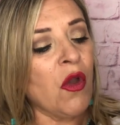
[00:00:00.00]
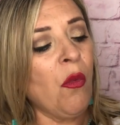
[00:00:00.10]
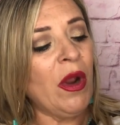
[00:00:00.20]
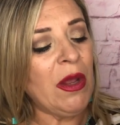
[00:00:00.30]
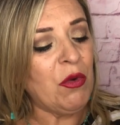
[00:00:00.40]

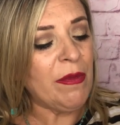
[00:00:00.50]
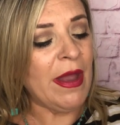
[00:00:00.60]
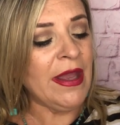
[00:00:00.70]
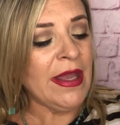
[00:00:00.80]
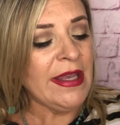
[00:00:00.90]
huele muy
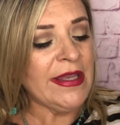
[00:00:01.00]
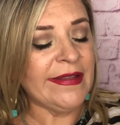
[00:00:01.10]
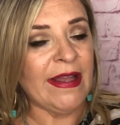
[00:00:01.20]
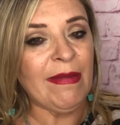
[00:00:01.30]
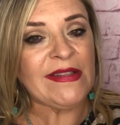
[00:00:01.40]
bien y
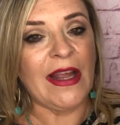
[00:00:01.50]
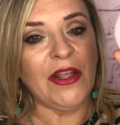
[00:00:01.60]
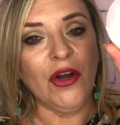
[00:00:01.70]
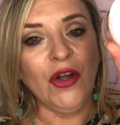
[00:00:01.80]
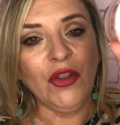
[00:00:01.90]
esta me
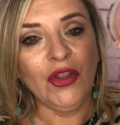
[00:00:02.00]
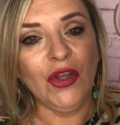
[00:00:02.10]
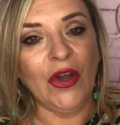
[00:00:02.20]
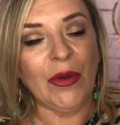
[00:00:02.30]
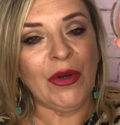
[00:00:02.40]
salió
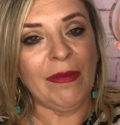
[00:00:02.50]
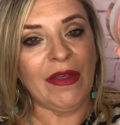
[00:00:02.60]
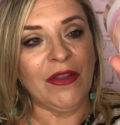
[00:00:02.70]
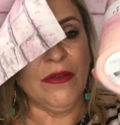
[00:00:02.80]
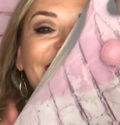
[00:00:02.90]

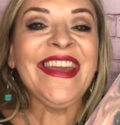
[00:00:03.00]
2,5 euros.